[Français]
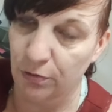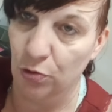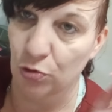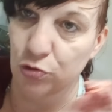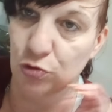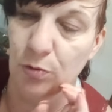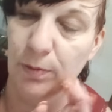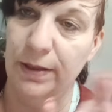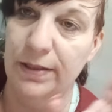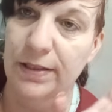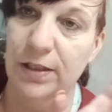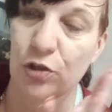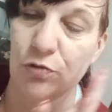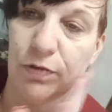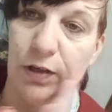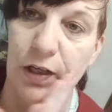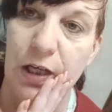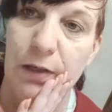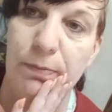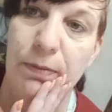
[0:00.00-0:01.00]
frange. Normal, ça je
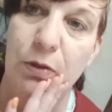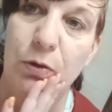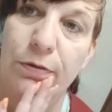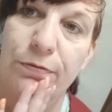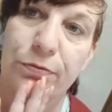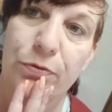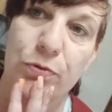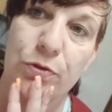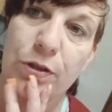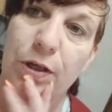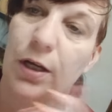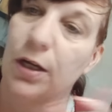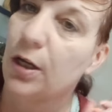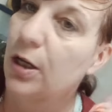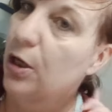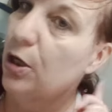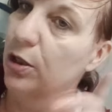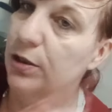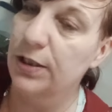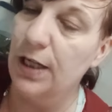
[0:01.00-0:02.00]
verrai avec ma coiffeuse.
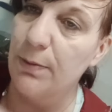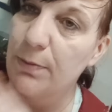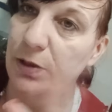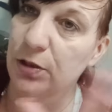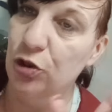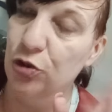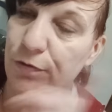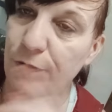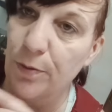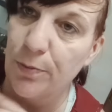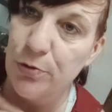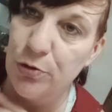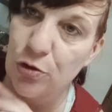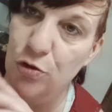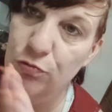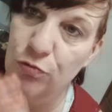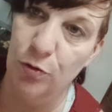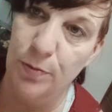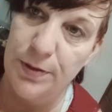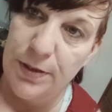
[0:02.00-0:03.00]
Ça, elle m'a dit, je fais un peu ce
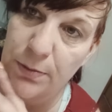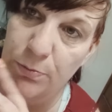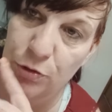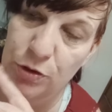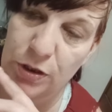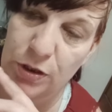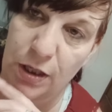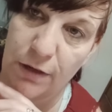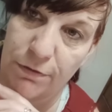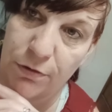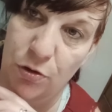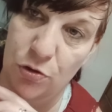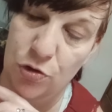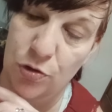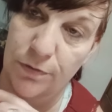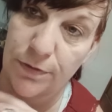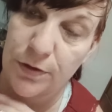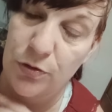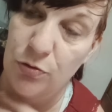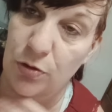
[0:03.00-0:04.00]
que je veux parce qu'elle me dit, la frange,
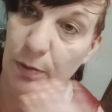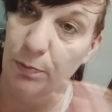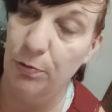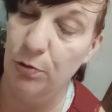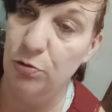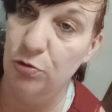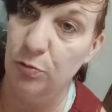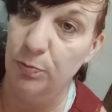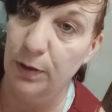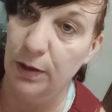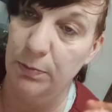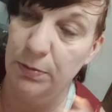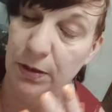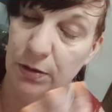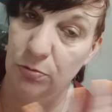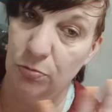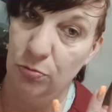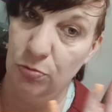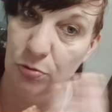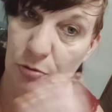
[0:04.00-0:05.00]
en fait, tu la portes super bien.
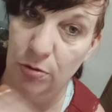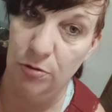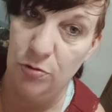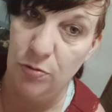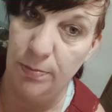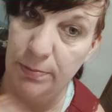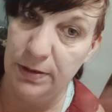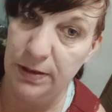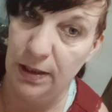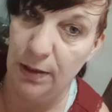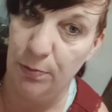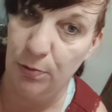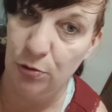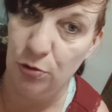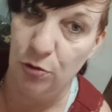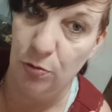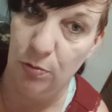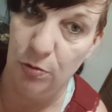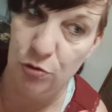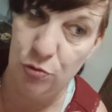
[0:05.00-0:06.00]
Donc, euh, soit mise
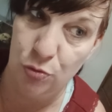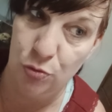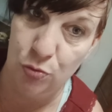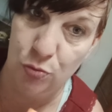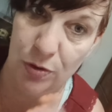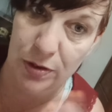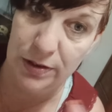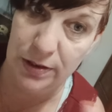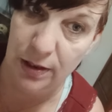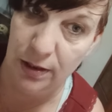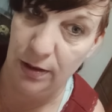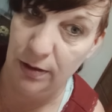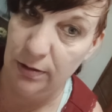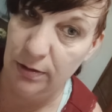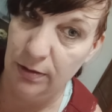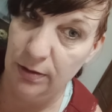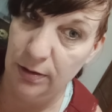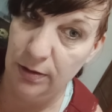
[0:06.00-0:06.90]
n'importe comment sur toi, ça.